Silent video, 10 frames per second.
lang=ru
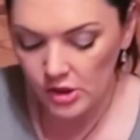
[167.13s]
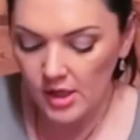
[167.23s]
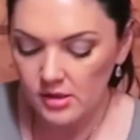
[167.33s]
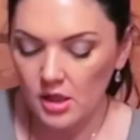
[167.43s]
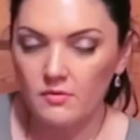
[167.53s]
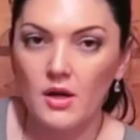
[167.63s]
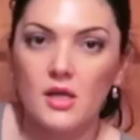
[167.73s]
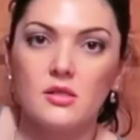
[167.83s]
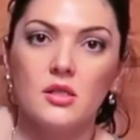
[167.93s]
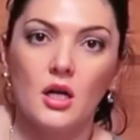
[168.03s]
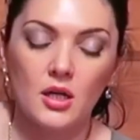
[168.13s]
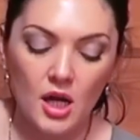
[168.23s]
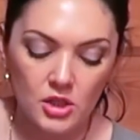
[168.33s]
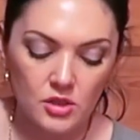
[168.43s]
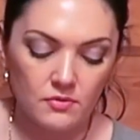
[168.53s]
сейчас я два раза
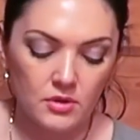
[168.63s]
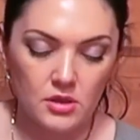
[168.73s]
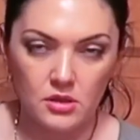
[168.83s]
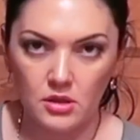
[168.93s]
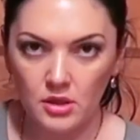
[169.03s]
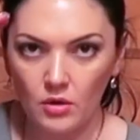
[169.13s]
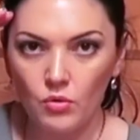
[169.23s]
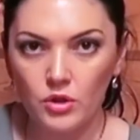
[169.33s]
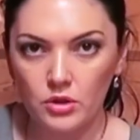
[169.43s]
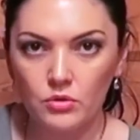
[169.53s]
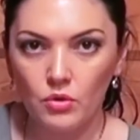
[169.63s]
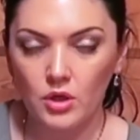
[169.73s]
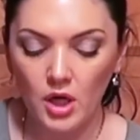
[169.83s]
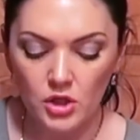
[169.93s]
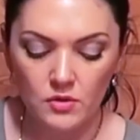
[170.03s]
докрашивалась, когда корни
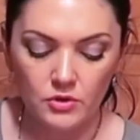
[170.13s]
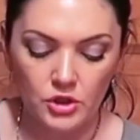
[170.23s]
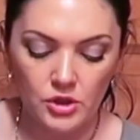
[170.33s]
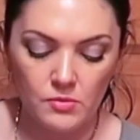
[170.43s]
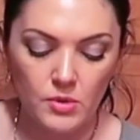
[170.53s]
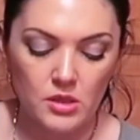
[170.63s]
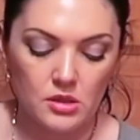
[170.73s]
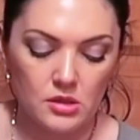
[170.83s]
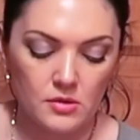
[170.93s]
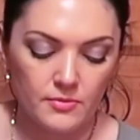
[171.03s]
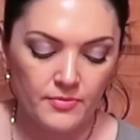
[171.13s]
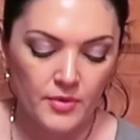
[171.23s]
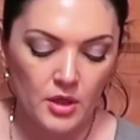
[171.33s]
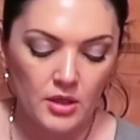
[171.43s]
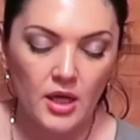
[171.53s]
докрашивала через месяц.
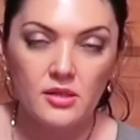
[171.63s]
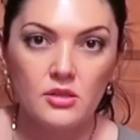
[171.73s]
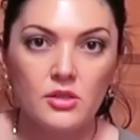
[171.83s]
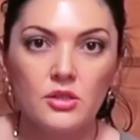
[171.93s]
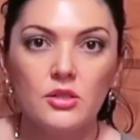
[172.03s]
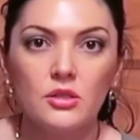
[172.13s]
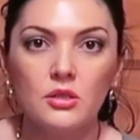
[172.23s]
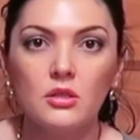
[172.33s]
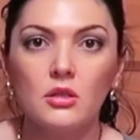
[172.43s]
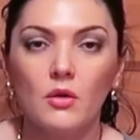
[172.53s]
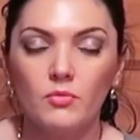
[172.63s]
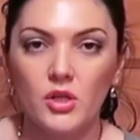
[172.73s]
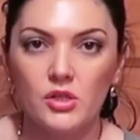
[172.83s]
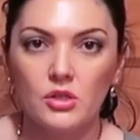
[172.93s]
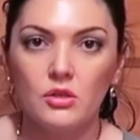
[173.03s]
Я из-за седины, как у
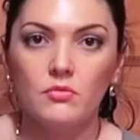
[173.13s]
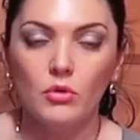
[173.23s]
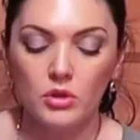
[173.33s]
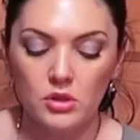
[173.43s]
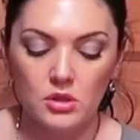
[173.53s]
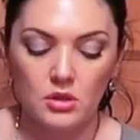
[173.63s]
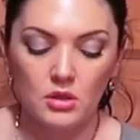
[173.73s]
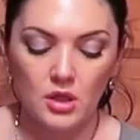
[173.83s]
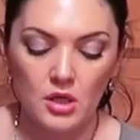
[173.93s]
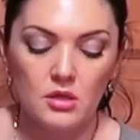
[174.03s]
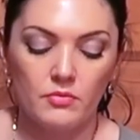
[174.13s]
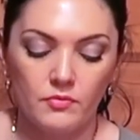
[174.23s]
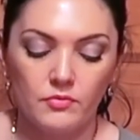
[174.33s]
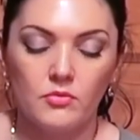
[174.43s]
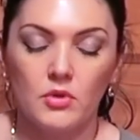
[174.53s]
меня есть седые волосы, я
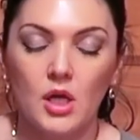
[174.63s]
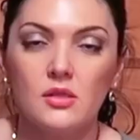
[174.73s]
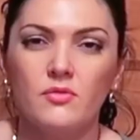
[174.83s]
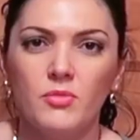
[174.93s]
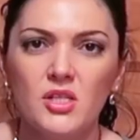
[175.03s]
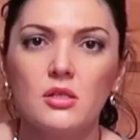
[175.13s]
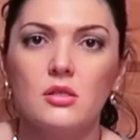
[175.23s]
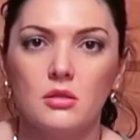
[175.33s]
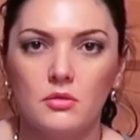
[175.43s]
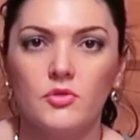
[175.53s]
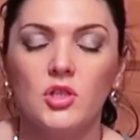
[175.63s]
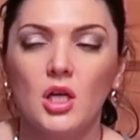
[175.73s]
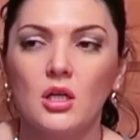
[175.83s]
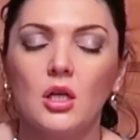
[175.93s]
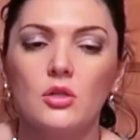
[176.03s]
раз в месяц э,
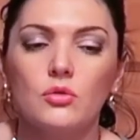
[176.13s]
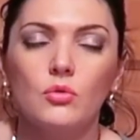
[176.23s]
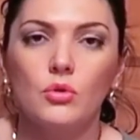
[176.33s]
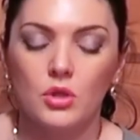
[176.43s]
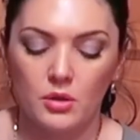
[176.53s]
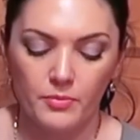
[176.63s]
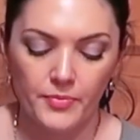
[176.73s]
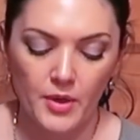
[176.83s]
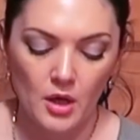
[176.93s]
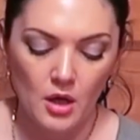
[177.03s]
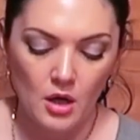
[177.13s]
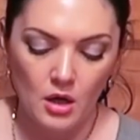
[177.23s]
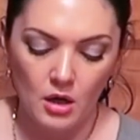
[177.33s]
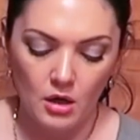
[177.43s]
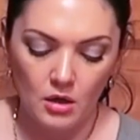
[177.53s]
всегда крашу корни.
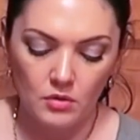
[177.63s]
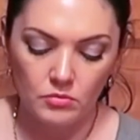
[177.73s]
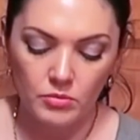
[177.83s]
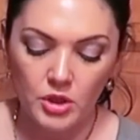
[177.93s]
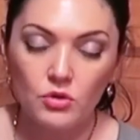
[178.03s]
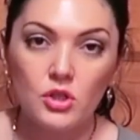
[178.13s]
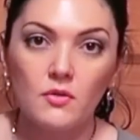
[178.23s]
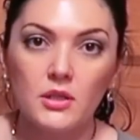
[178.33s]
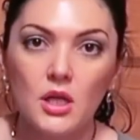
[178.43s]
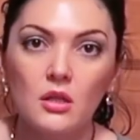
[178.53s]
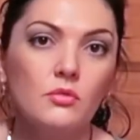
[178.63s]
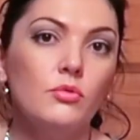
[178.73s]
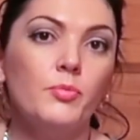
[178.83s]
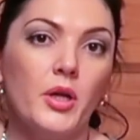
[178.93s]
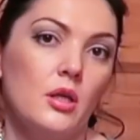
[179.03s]
А, мне уже хватало
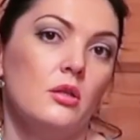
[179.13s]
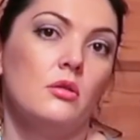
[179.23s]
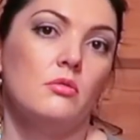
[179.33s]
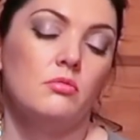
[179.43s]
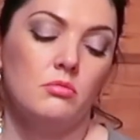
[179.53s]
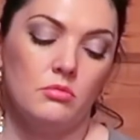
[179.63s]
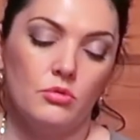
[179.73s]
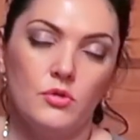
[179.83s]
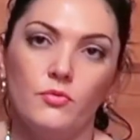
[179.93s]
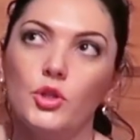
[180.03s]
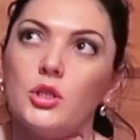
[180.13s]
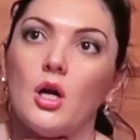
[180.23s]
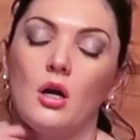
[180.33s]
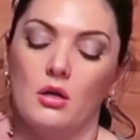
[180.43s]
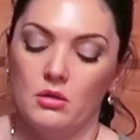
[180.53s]
двух пакетов. То есть вот
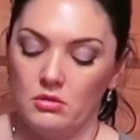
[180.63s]
так.